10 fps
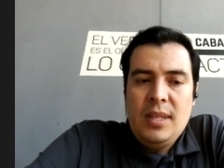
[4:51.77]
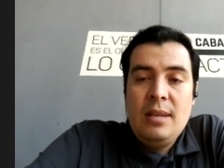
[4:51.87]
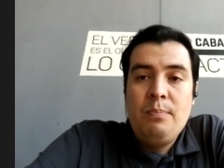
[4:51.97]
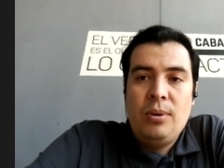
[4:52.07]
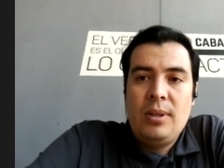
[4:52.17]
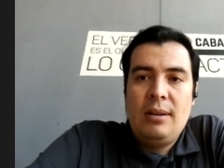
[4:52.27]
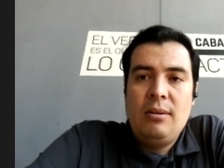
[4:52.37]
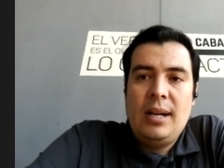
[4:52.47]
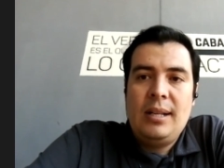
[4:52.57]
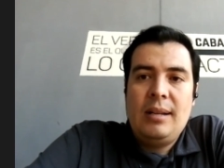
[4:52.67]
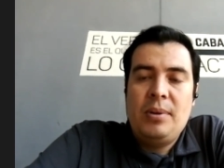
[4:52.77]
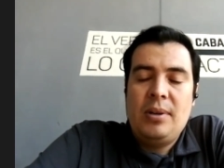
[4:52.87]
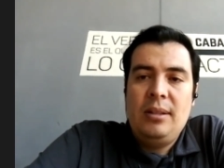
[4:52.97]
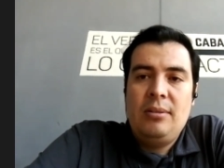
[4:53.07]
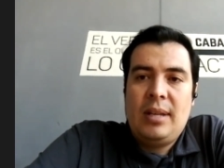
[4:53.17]
y poder lograr el
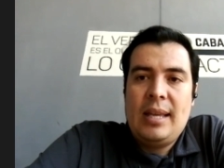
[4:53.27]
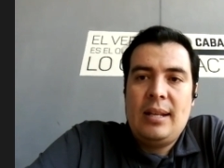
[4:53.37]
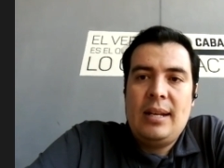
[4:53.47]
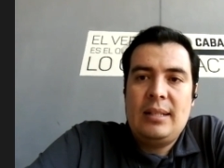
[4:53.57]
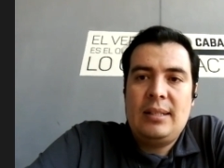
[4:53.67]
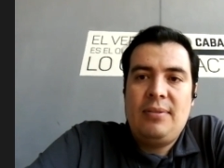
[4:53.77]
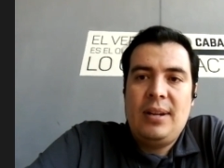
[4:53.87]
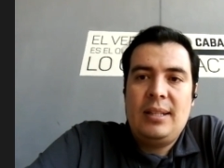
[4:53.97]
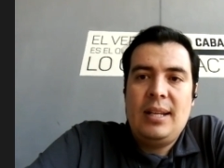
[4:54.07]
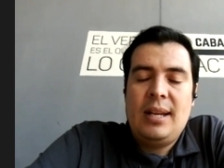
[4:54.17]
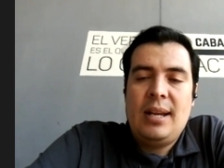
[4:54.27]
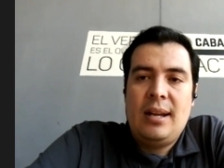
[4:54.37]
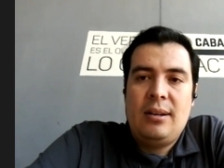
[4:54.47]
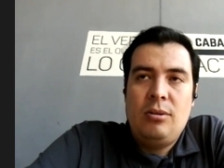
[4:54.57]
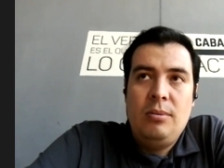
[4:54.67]
campeonato que ya le hace falta
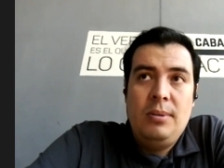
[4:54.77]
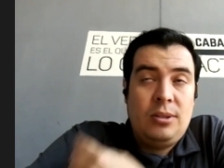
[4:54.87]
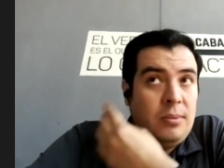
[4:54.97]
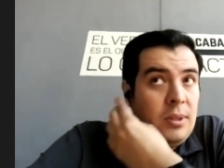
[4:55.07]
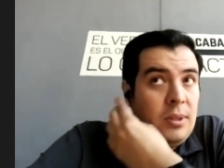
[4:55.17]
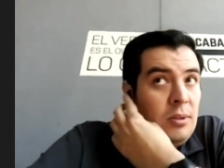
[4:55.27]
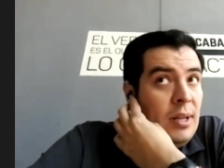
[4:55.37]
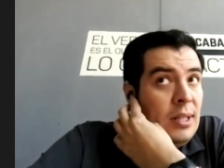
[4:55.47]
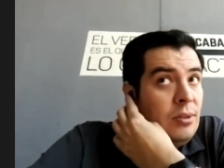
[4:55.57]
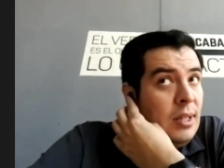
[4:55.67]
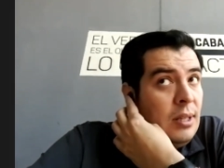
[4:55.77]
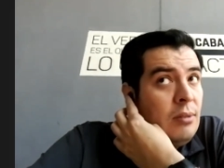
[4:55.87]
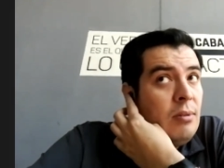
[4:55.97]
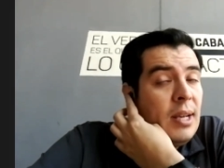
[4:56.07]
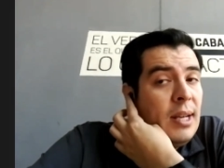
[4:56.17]
al club y sobre todo a la ciudad de
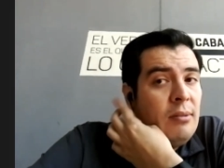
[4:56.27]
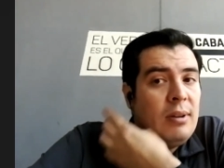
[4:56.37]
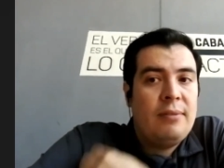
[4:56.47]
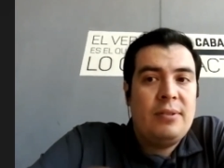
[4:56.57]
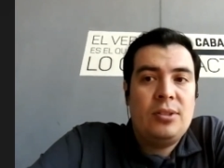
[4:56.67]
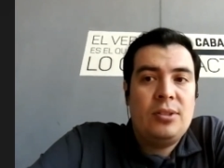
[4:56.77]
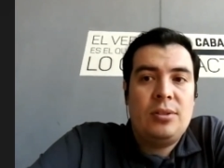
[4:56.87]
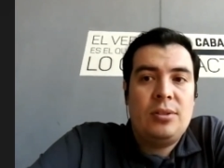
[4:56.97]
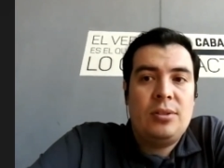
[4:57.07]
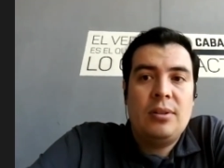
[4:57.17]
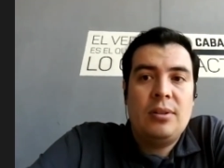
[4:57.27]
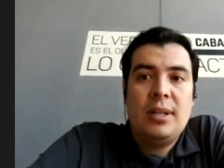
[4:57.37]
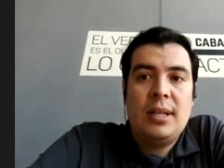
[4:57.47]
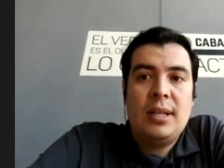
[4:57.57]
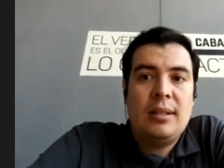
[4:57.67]
Culiacán, a la afición
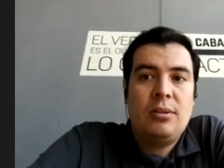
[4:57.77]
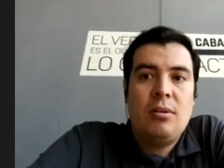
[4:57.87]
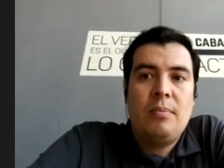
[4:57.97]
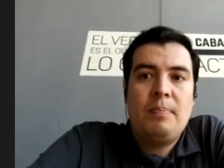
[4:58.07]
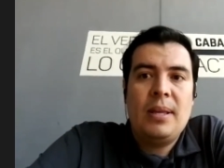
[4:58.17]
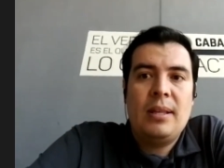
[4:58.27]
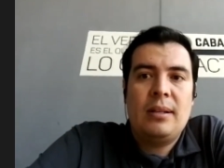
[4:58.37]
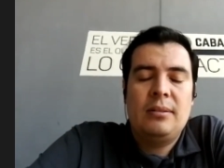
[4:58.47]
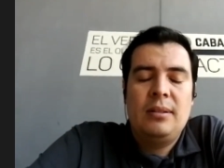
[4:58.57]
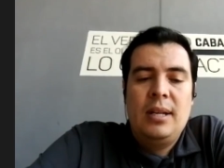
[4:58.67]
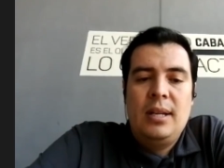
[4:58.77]
que tanto lo pide, ¿no?